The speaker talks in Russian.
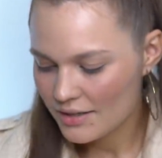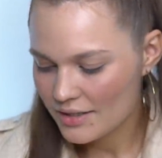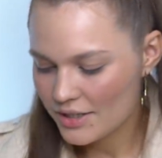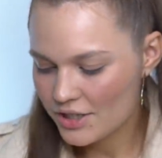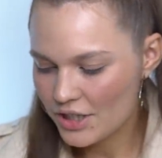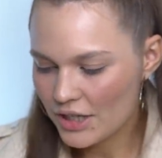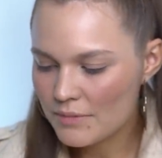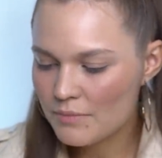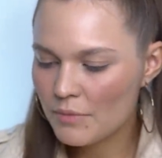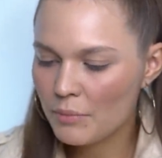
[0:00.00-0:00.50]

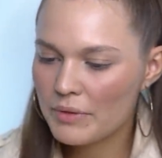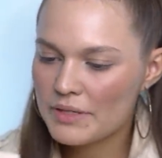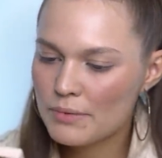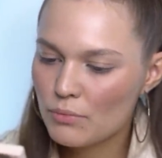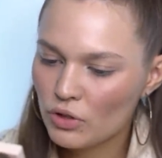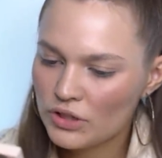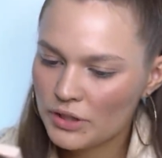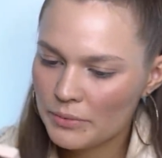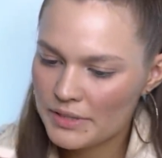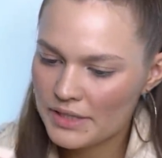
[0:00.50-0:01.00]
Сейчас мы
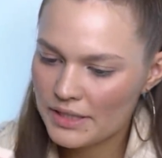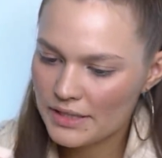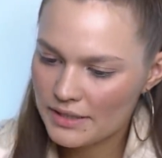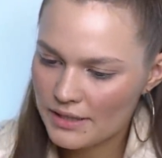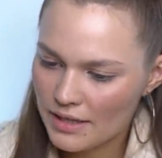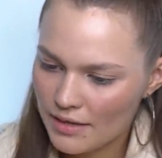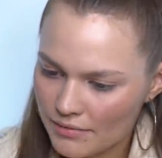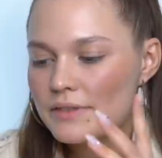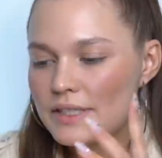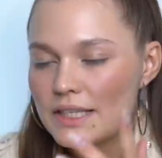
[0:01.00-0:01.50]
посмотрим
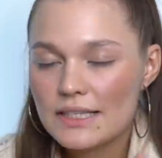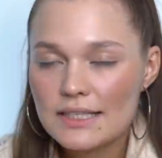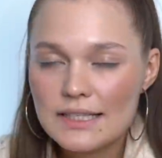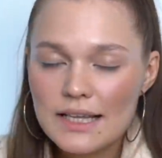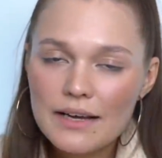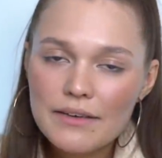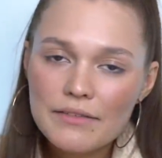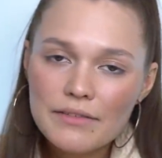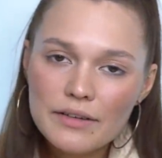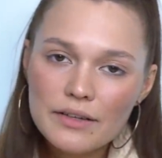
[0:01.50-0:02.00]
состав. В
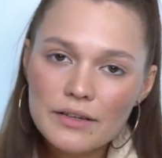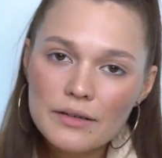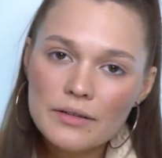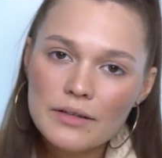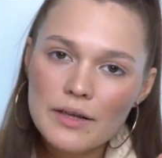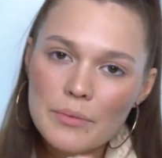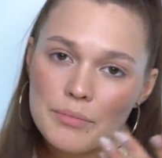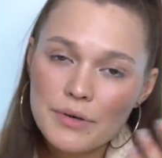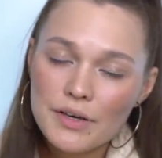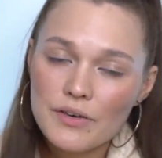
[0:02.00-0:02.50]
составе
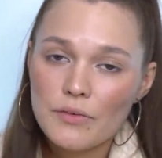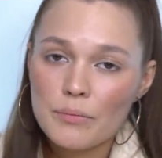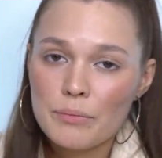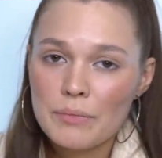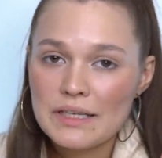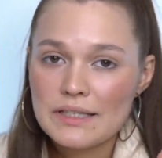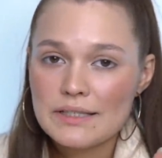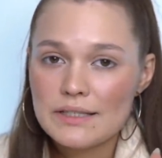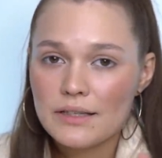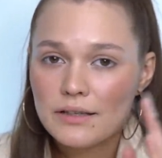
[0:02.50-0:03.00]
на первом
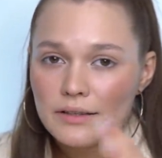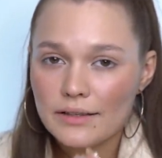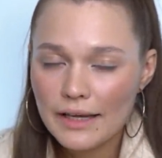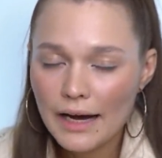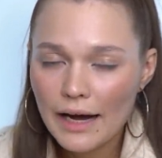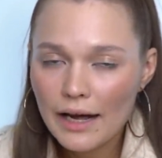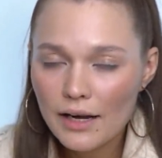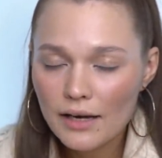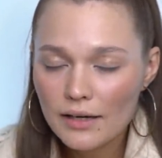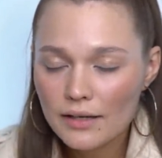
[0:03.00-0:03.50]
месте
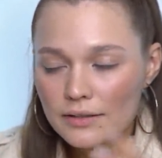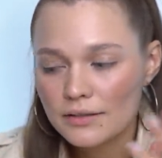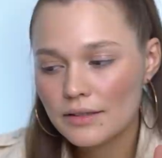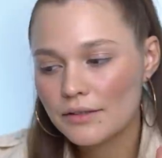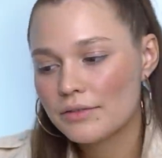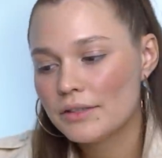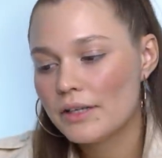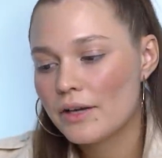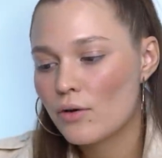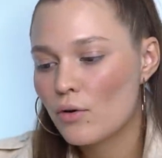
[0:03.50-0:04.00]
тальк, на
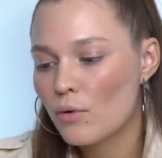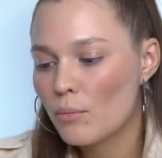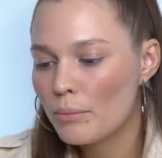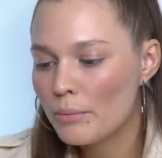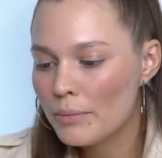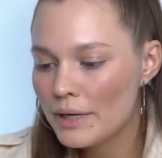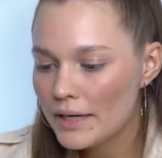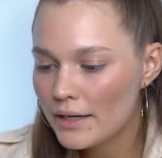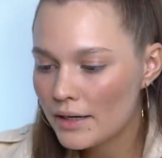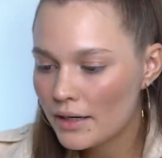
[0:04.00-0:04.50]
втором
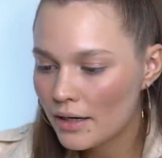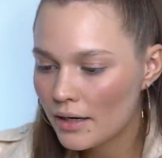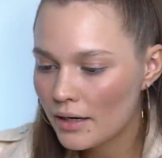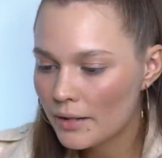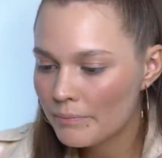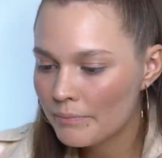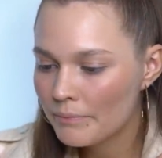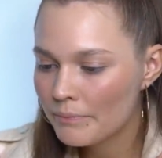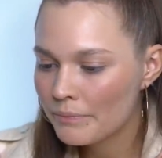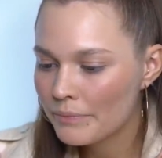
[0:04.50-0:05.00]

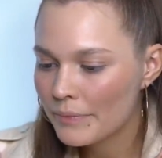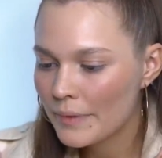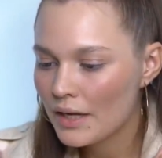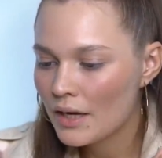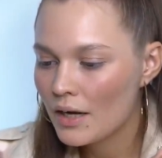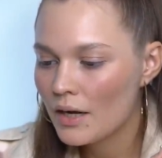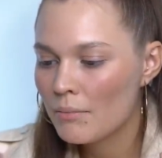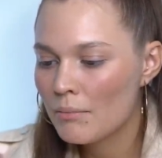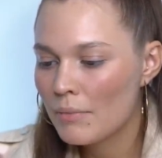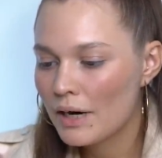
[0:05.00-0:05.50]
мика,
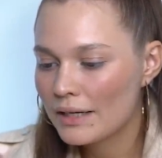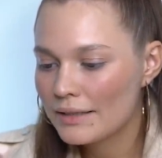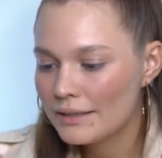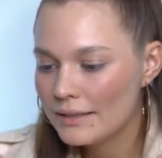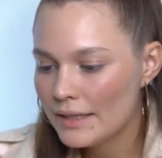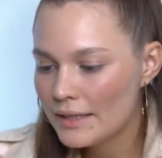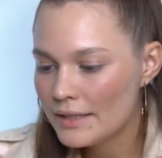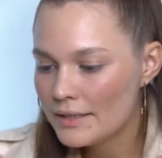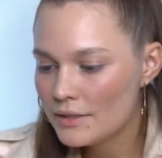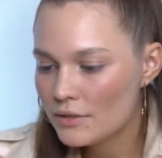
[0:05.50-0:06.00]

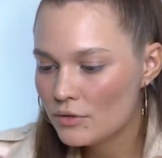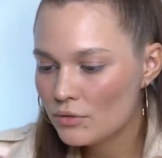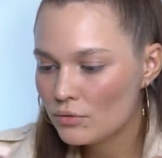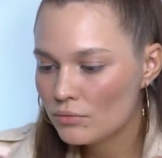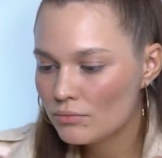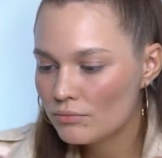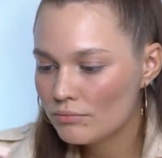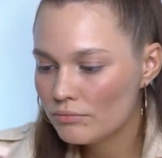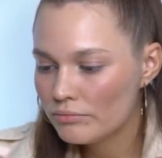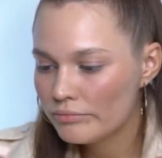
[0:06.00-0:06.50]

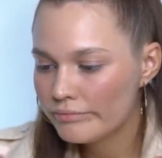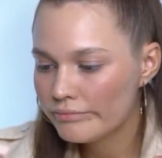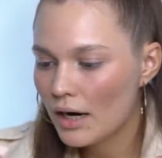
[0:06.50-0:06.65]
магнезиум,